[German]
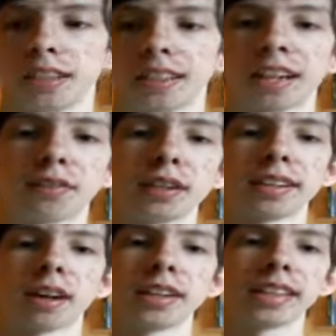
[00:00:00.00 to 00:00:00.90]
Das wird
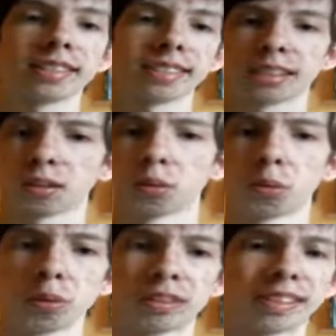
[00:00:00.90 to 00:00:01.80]
jetzt auch nichts
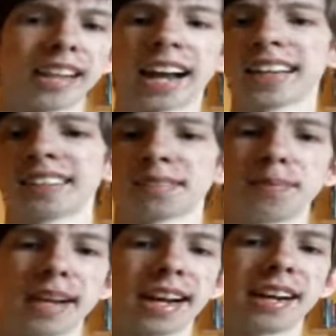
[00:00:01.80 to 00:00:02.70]
groß langes
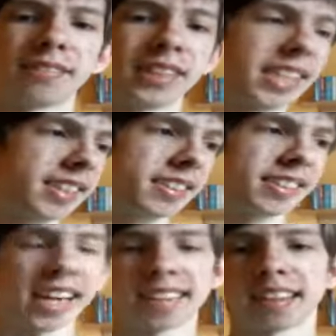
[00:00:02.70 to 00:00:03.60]
mehr, wie ich
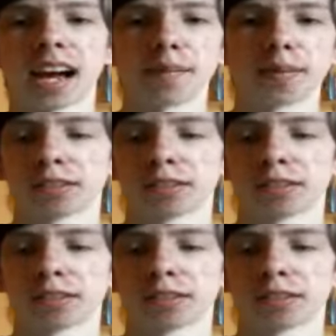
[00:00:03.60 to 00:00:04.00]
es jetzt habe.